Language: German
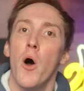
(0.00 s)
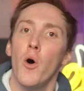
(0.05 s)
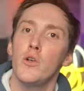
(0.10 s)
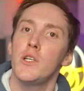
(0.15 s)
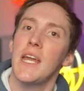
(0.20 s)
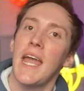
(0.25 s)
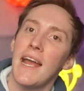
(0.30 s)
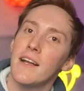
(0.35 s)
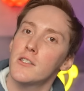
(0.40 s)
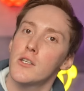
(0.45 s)
Und
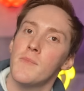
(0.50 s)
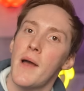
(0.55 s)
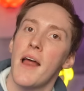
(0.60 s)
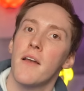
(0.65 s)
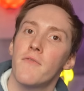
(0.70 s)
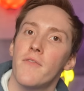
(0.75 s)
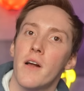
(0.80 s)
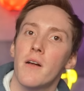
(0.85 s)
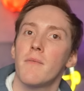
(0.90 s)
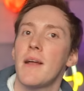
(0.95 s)
direkt zum
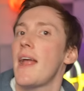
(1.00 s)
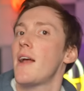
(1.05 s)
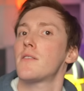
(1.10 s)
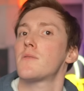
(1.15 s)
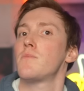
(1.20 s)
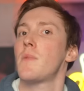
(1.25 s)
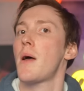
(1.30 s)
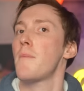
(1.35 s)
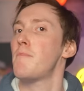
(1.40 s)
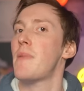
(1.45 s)
Anfang
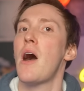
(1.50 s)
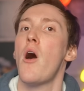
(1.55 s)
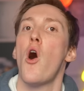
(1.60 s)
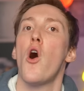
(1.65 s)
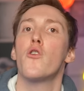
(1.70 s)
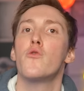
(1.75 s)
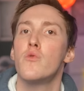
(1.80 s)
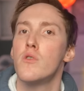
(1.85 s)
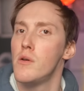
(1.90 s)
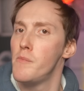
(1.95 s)
erstmal ein paar
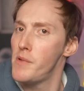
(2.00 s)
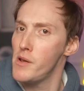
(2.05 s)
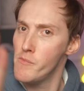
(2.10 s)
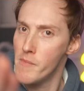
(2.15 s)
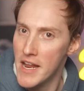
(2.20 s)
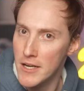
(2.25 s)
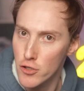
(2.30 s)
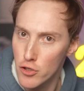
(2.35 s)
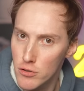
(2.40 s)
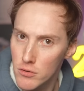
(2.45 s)
Honorable
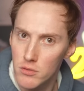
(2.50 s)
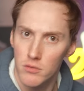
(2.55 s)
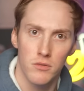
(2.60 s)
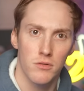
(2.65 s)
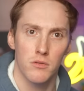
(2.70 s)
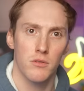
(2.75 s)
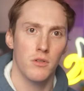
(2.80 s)
Mentions,